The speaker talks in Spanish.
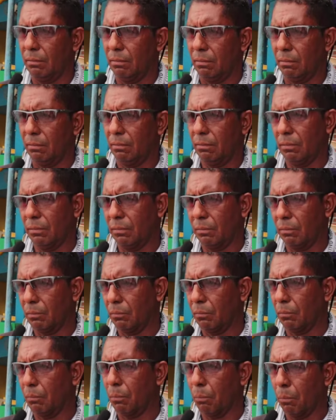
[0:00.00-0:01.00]

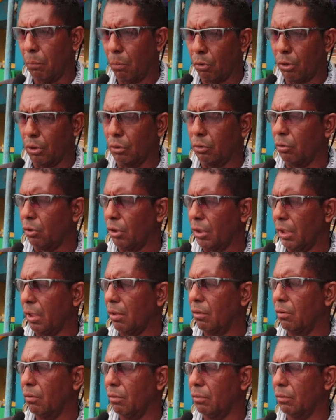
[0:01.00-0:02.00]
un poquito
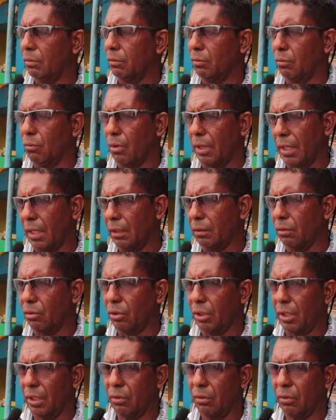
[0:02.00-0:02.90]
riesgo, no hay alto